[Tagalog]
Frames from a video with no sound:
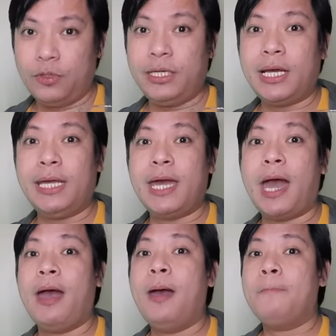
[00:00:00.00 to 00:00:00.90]
O di
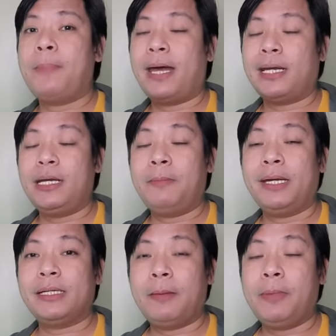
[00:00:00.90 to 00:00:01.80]
kaya para
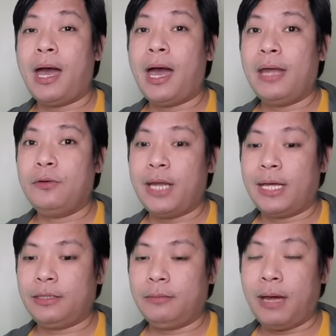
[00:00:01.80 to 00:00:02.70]
naman sa mga ano
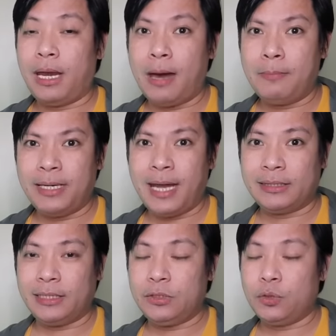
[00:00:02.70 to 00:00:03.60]
natin, malaman
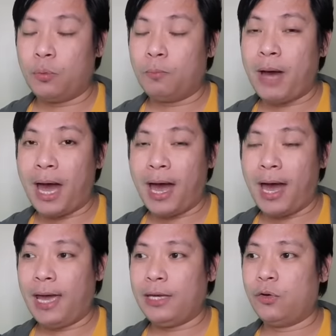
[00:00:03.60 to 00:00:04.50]
natin yung
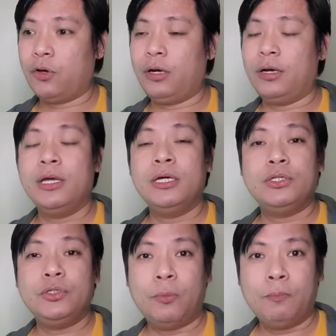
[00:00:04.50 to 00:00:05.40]
bahay or
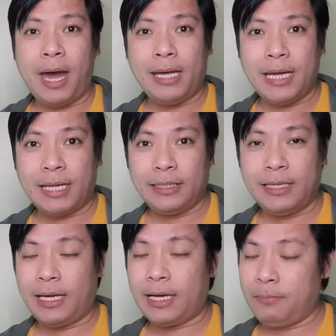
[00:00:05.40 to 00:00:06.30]
yung bahay
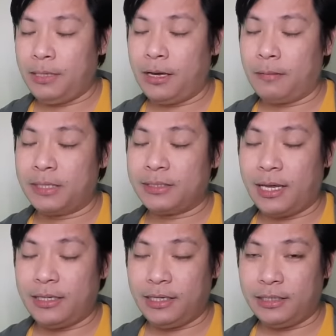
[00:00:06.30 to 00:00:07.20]
natin ay kabilang ba
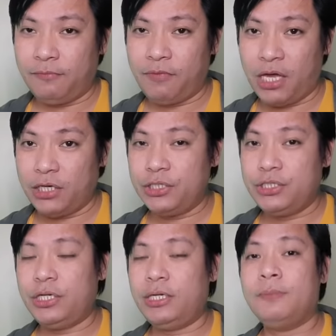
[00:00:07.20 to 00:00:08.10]
sa negative
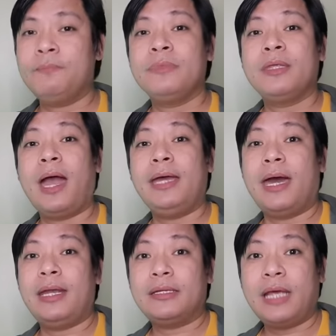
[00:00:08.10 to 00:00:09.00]
energy,
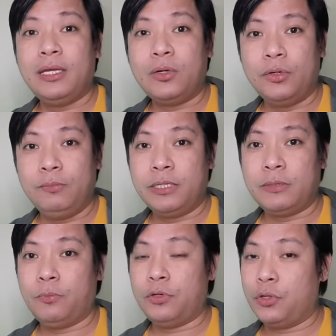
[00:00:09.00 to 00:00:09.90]
ayan, sa likod
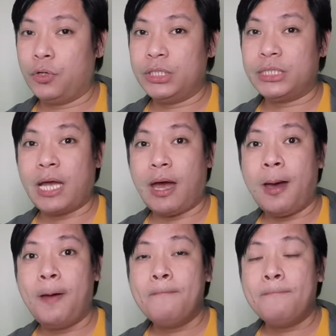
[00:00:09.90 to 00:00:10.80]
mismo doon
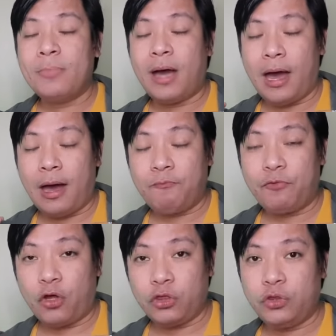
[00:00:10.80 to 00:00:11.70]
sa uh,
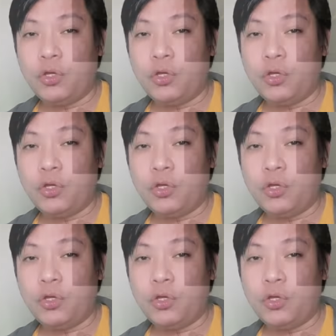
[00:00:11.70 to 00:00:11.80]
front